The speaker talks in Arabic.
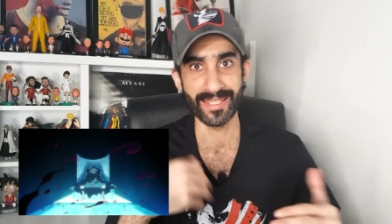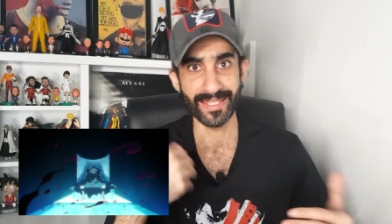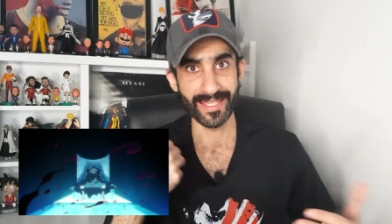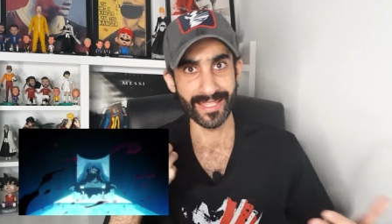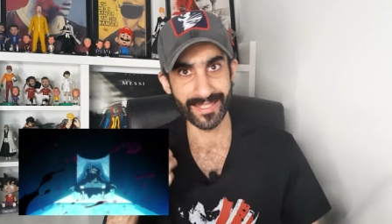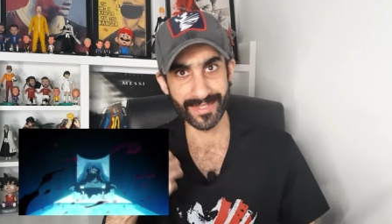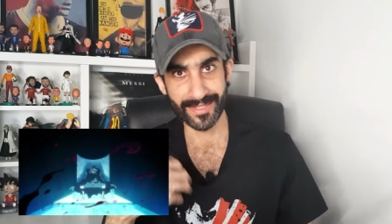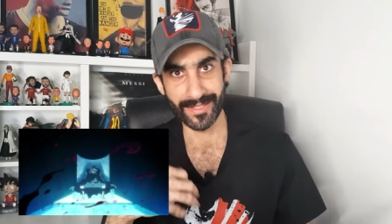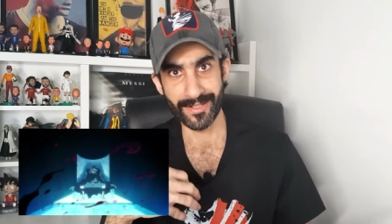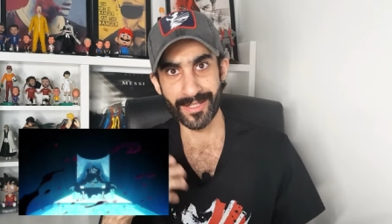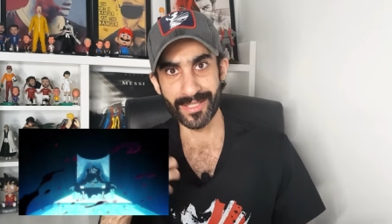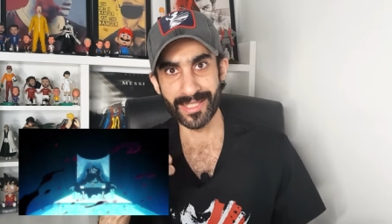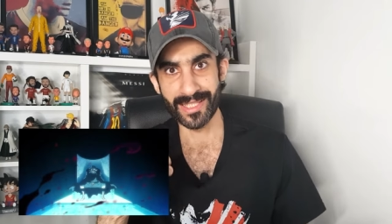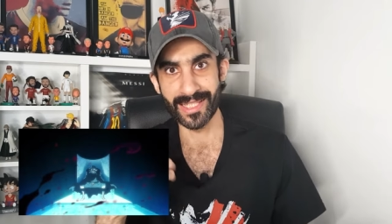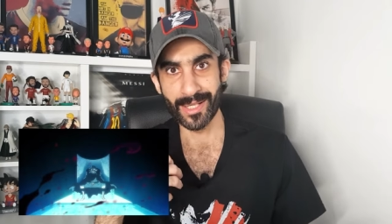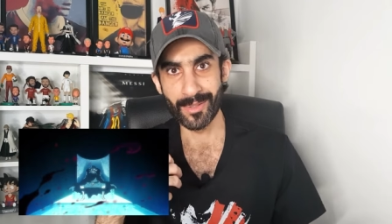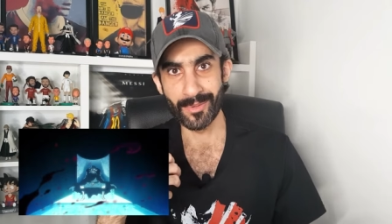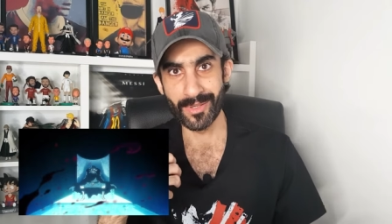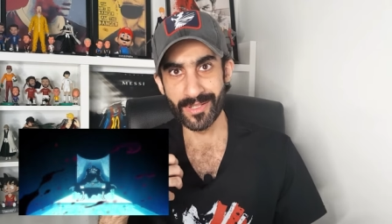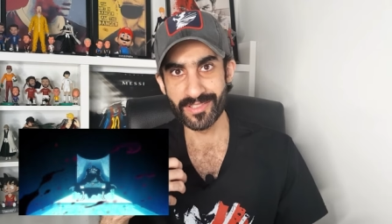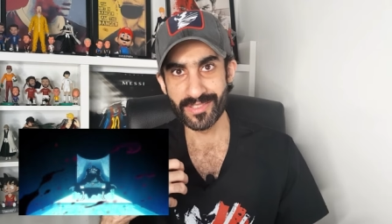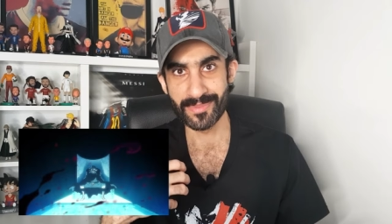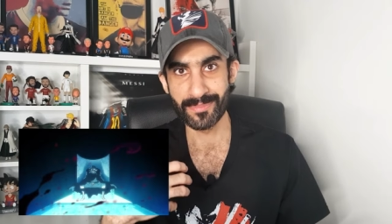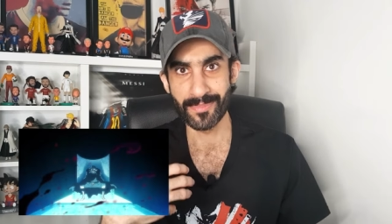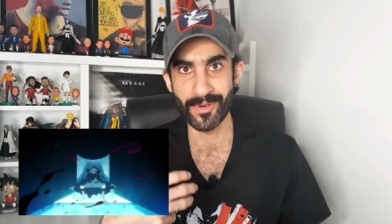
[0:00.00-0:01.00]
وجيتارات اللي
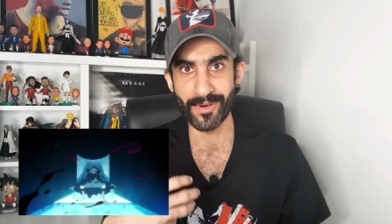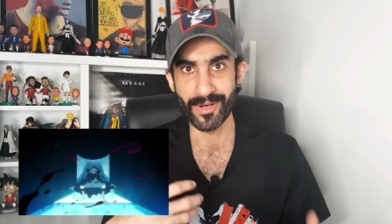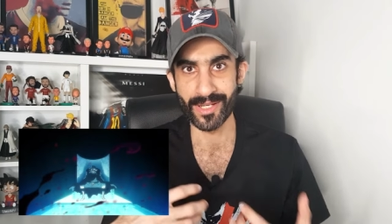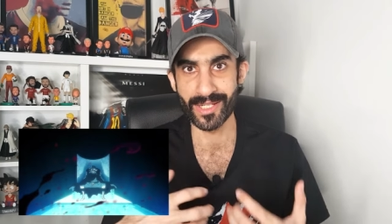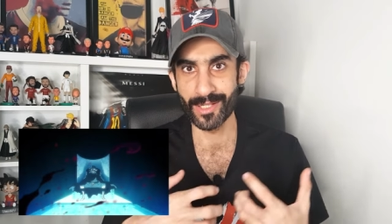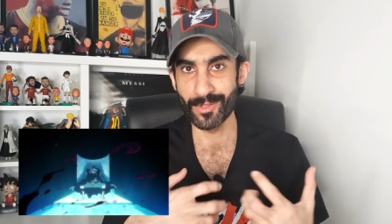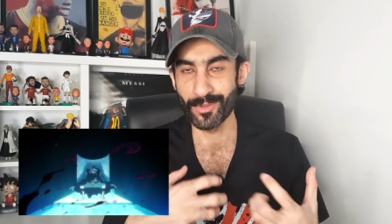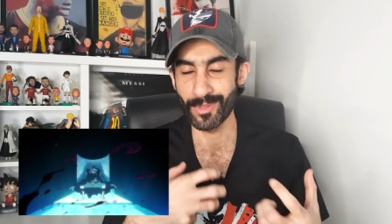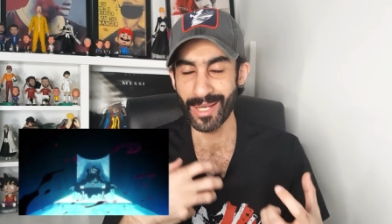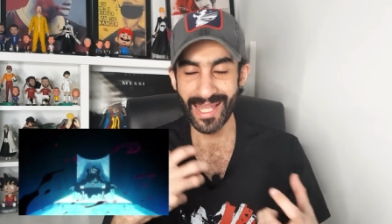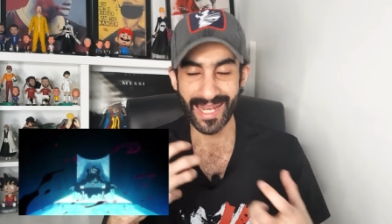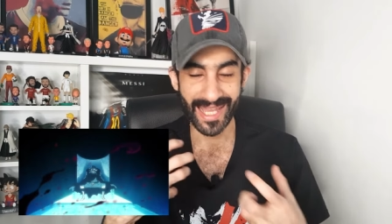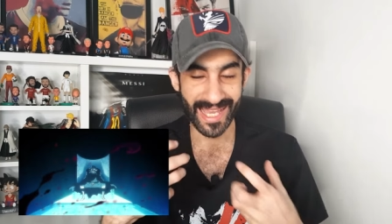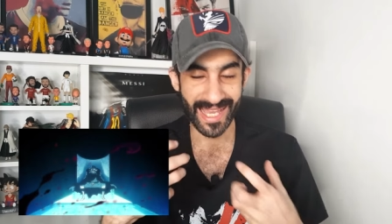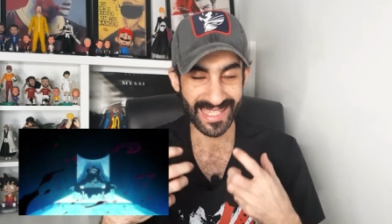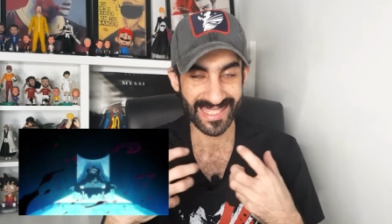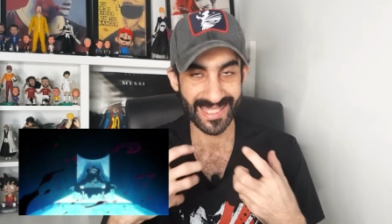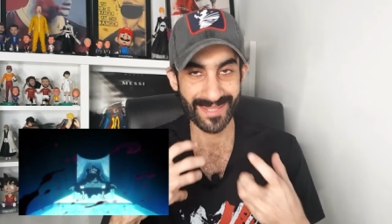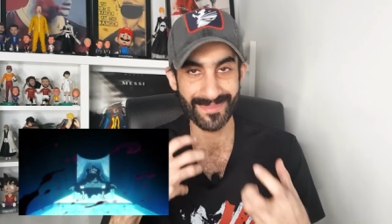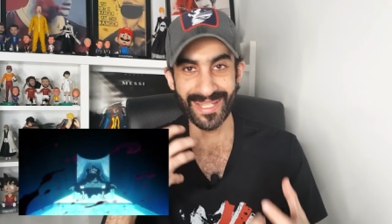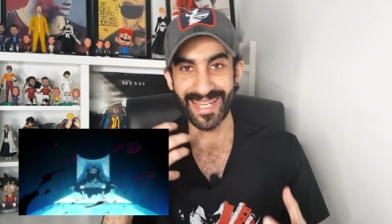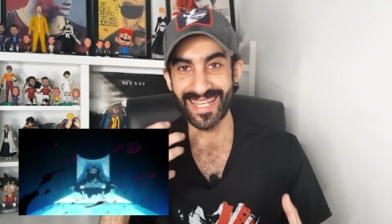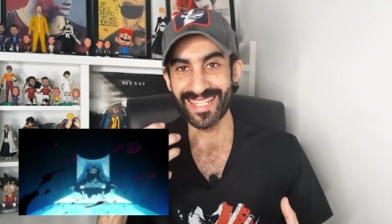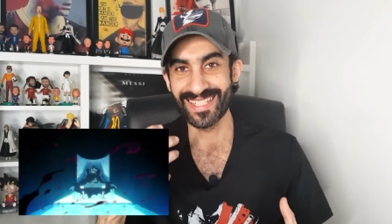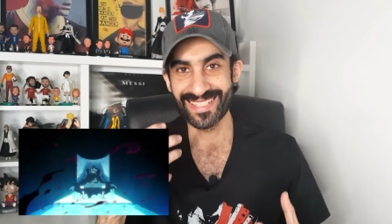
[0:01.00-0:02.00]
هو السبودا وعلى
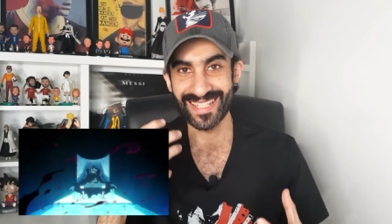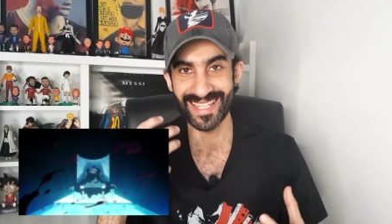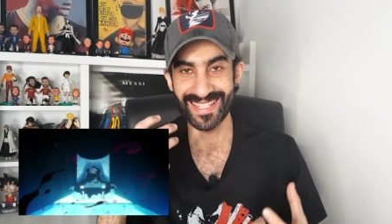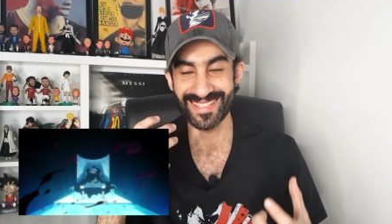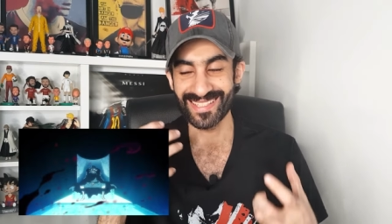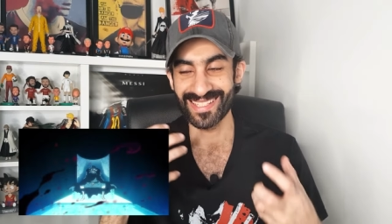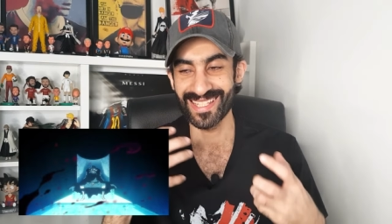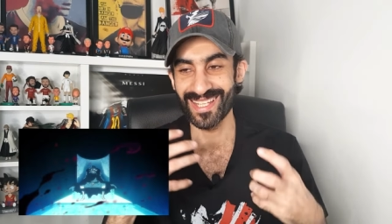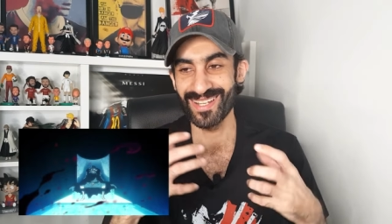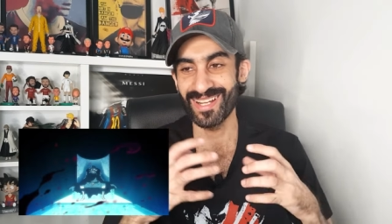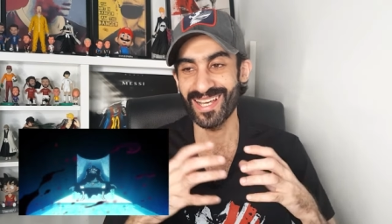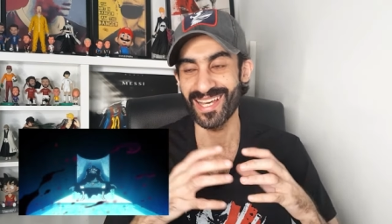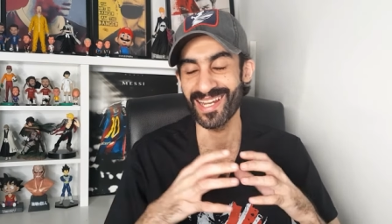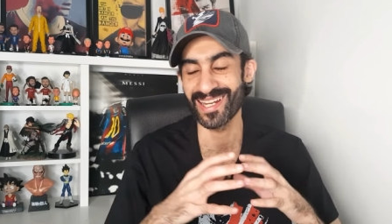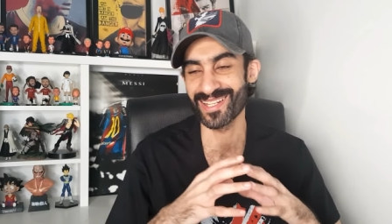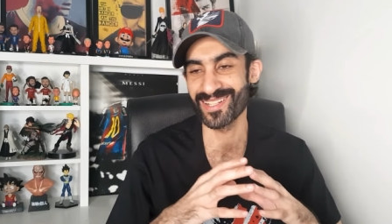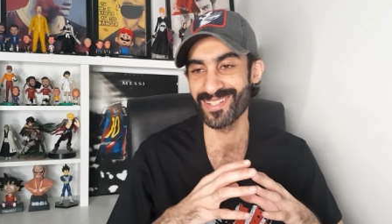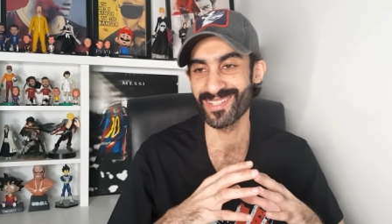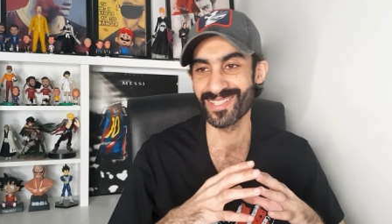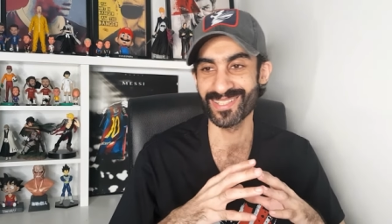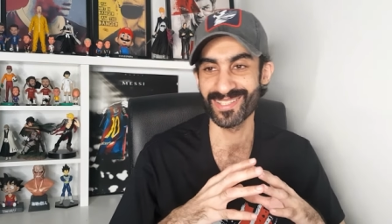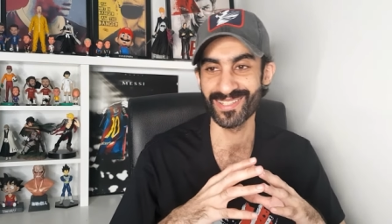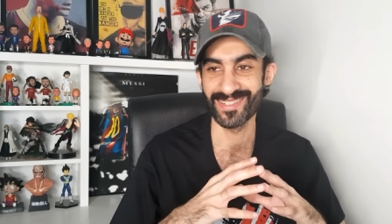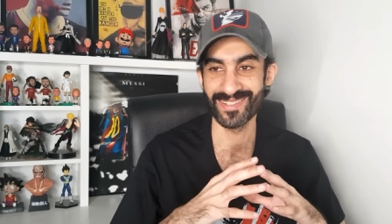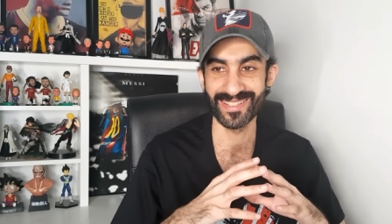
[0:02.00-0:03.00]
حسب يعني الشخصيه
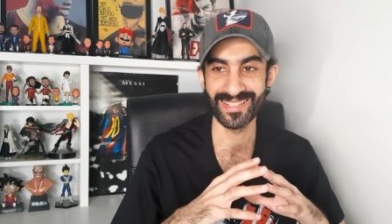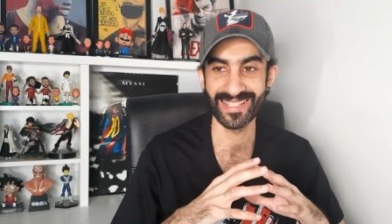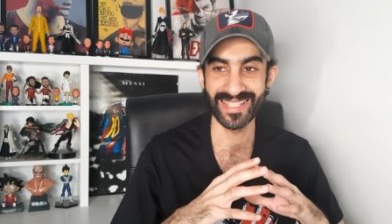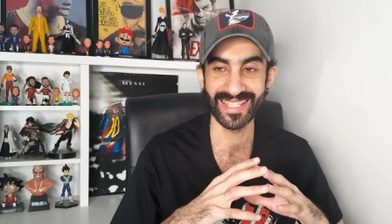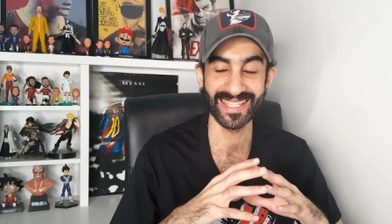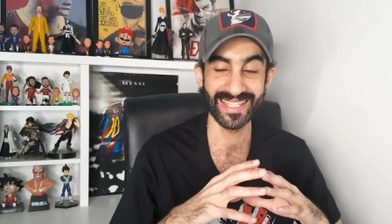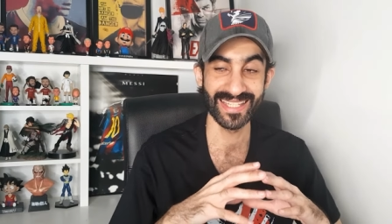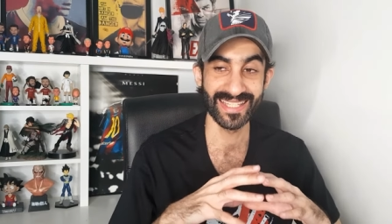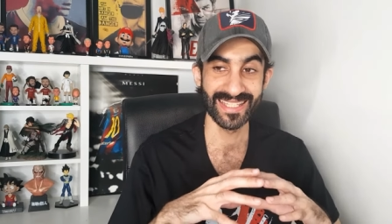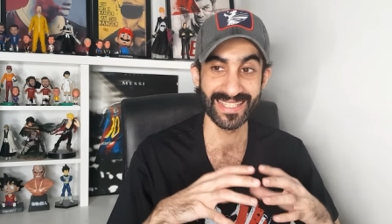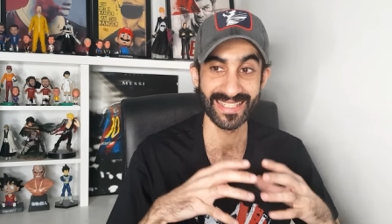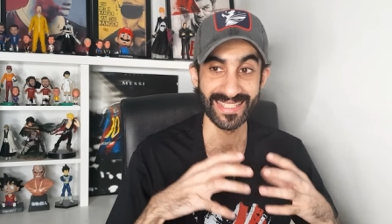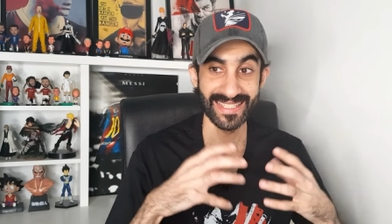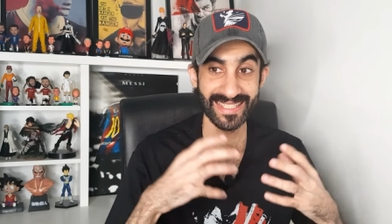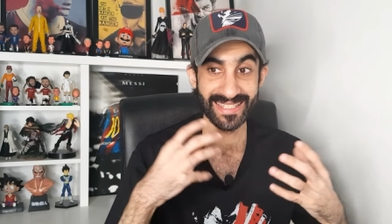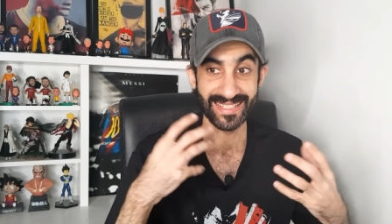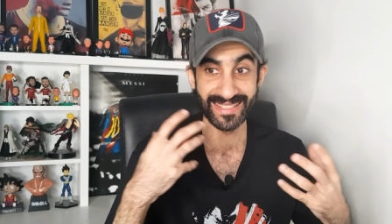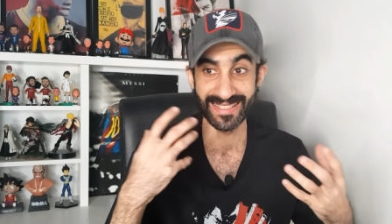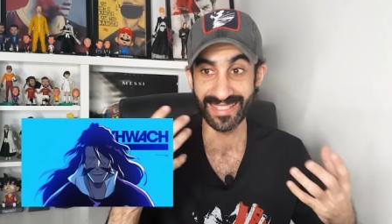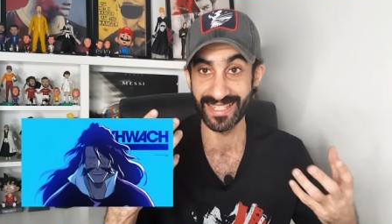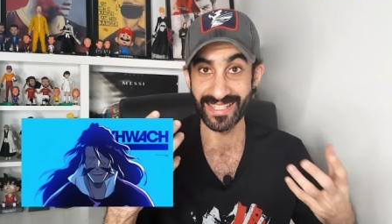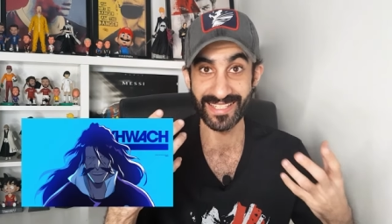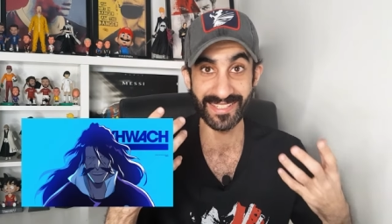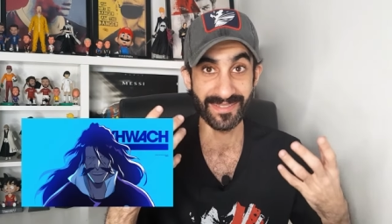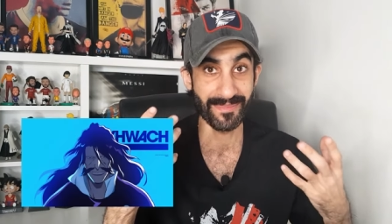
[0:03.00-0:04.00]
والحركات هذه
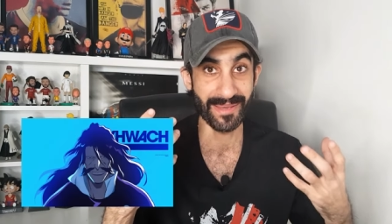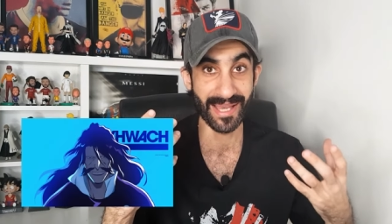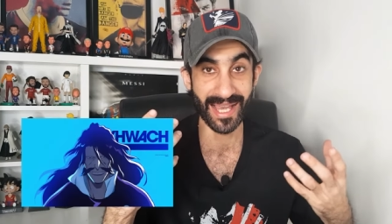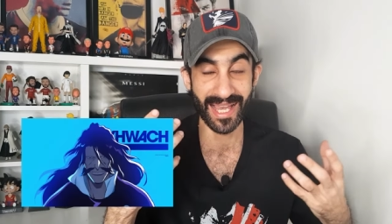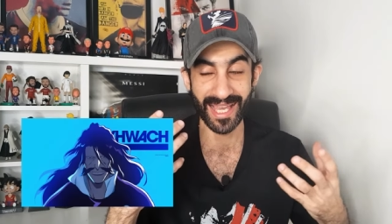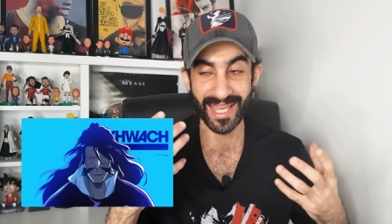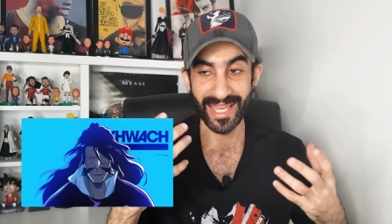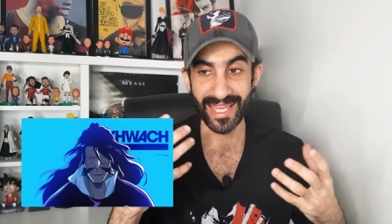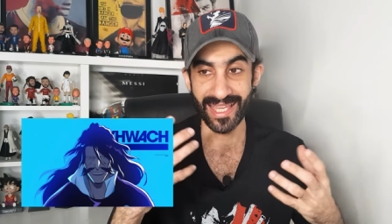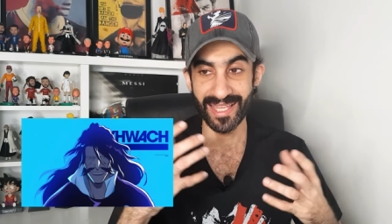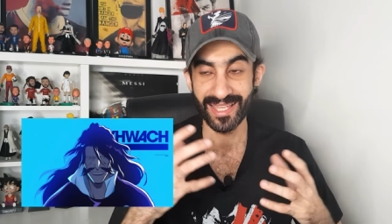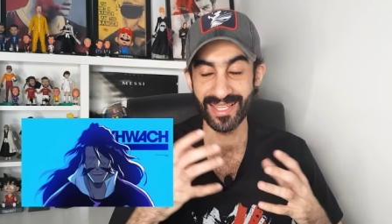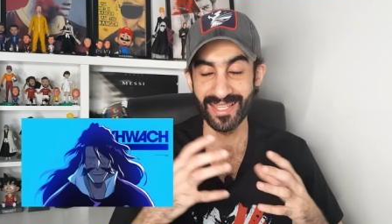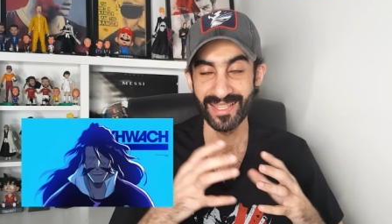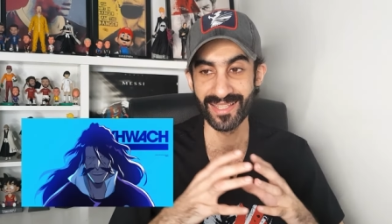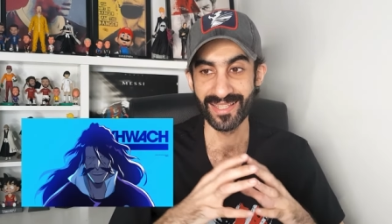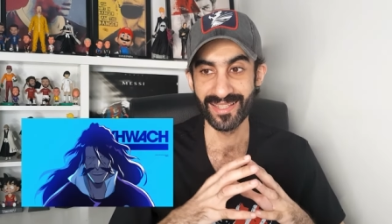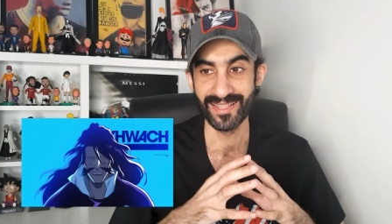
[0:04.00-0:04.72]
نسمعها